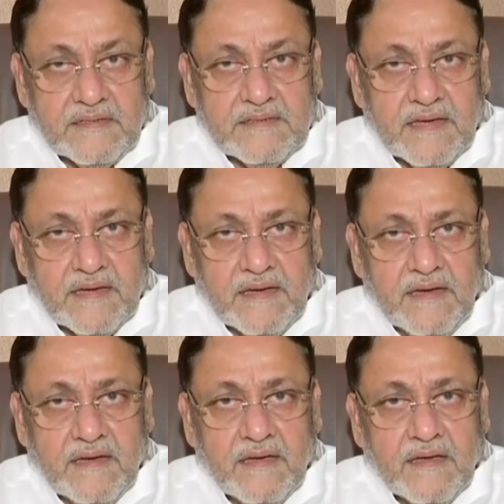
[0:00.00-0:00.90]
नहीं जाएगा
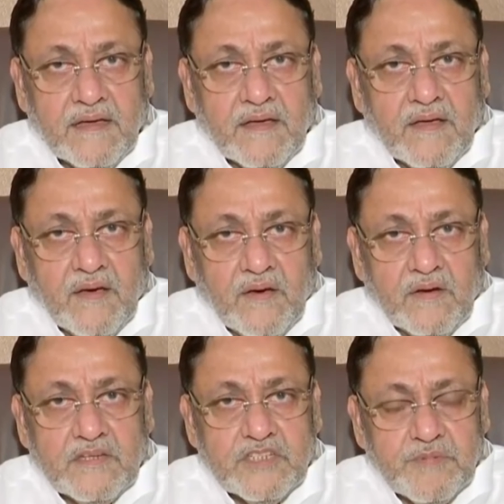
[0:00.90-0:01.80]
और
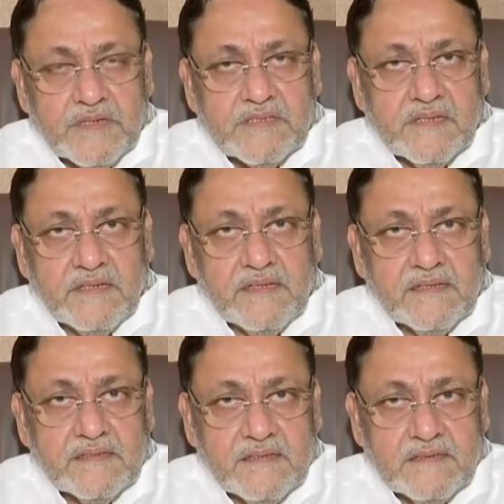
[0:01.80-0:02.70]
निष्पक्ष तरीके
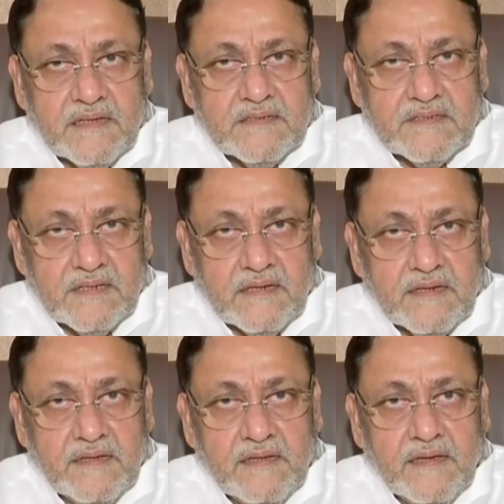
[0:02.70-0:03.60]
से जांच चल
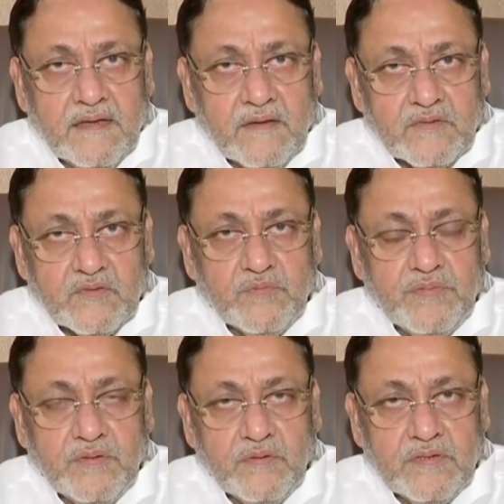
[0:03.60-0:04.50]
रही है और जो भी
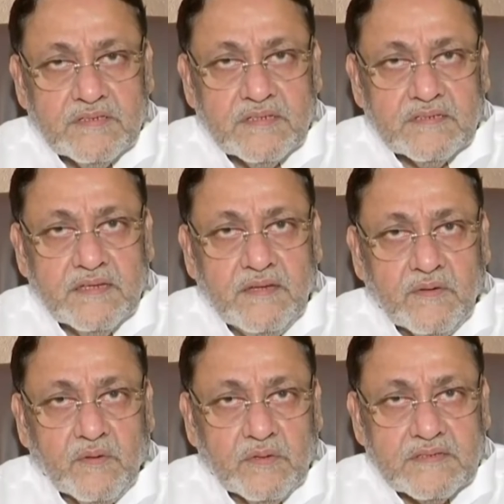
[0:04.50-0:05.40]
होगी सच्चाई
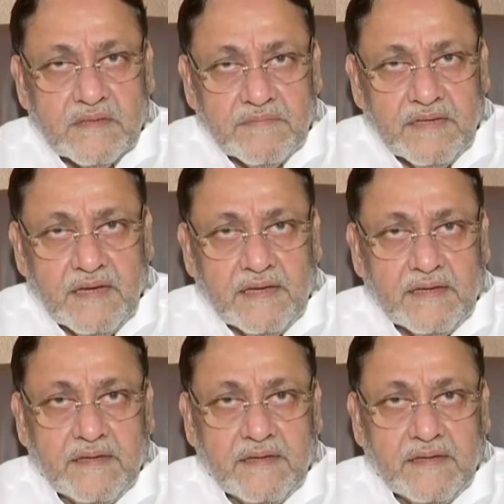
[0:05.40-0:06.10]
लोगों के सामने आएगी